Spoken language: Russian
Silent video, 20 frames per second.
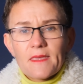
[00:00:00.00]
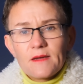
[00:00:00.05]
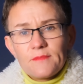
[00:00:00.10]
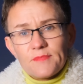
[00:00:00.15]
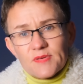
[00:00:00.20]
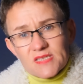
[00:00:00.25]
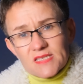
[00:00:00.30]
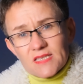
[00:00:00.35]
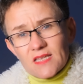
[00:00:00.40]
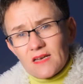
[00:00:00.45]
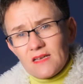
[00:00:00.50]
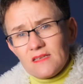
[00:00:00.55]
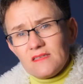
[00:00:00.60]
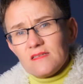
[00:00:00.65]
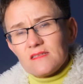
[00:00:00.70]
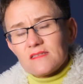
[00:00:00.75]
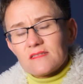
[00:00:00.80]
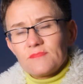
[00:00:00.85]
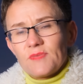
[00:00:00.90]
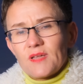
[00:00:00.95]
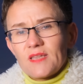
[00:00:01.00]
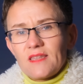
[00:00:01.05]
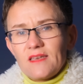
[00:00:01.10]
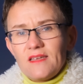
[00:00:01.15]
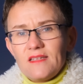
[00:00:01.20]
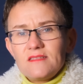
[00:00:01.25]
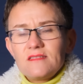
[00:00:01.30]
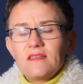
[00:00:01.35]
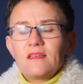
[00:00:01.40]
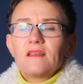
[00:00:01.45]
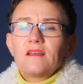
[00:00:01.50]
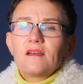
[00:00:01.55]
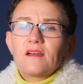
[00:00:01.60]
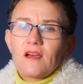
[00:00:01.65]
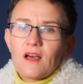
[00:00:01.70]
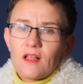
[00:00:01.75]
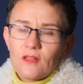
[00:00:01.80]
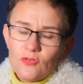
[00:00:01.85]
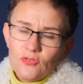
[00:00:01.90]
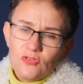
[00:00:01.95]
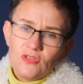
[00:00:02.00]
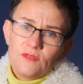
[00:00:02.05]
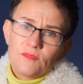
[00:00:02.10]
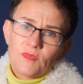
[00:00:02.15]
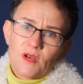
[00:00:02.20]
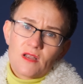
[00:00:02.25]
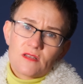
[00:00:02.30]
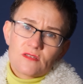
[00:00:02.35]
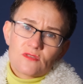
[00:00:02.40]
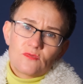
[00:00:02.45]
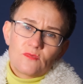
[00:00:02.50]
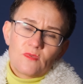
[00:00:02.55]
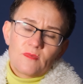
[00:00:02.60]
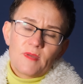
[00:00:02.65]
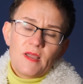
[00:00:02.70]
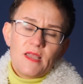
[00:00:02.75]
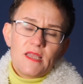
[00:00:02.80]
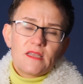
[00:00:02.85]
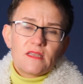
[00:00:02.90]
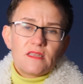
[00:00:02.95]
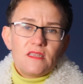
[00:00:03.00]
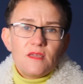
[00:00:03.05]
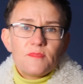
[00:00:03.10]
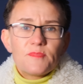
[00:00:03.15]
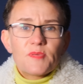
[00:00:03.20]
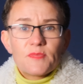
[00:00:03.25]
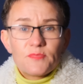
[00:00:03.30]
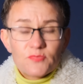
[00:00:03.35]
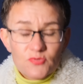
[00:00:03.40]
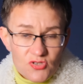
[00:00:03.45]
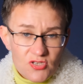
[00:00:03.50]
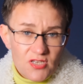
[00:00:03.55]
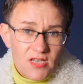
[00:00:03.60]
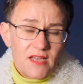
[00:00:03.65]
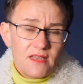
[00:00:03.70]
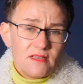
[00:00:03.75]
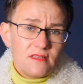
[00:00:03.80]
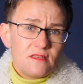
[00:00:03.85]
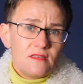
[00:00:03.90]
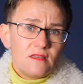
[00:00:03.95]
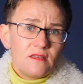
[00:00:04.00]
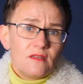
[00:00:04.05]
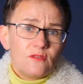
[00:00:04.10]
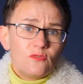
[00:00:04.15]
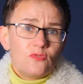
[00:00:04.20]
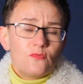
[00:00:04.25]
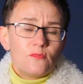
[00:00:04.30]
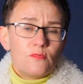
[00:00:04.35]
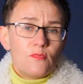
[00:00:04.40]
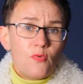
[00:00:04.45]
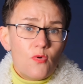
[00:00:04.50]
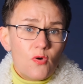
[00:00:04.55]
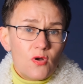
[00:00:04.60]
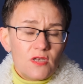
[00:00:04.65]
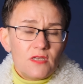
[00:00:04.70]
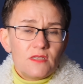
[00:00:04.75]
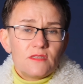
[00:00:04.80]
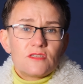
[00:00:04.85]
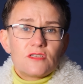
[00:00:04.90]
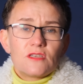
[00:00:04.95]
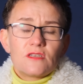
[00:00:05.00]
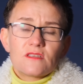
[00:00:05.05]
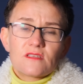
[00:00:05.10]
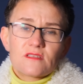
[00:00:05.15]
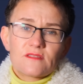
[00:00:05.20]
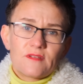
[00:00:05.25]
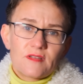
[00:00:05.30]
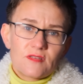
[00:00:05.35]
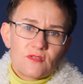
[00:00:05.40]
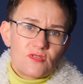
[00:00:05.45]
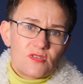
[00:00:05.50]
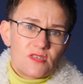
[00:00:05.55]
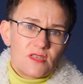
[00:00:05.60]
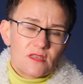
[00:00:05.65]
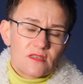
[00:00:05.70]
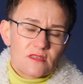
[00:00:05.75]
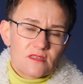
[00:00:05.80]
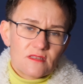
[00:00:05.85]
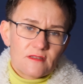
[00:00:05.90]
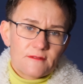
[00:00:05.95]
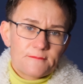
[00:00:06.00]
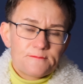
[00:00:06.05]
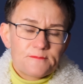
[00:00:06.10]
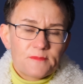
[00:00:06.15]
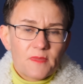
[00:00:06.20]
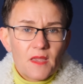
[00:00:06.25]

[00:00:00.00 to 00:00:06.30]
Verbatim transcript: постарайтесь смотреть холодным разумом. Не пропускайте эту боль через свое сердце.